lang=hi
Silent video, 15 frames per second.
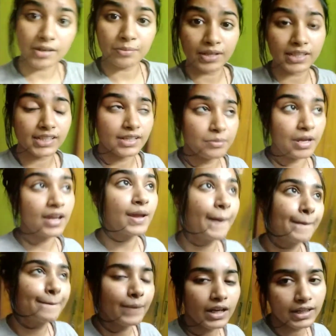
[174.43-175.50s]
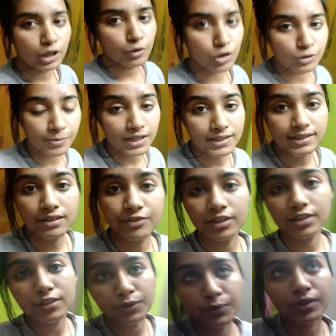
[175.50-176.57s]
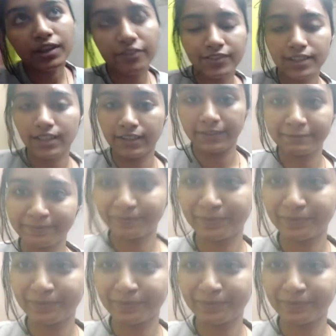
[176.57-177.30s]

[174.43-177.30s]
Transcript: टाइम है कि मैं बाकी के वाटर पार्ट साफ कर सकूँ या फिर कल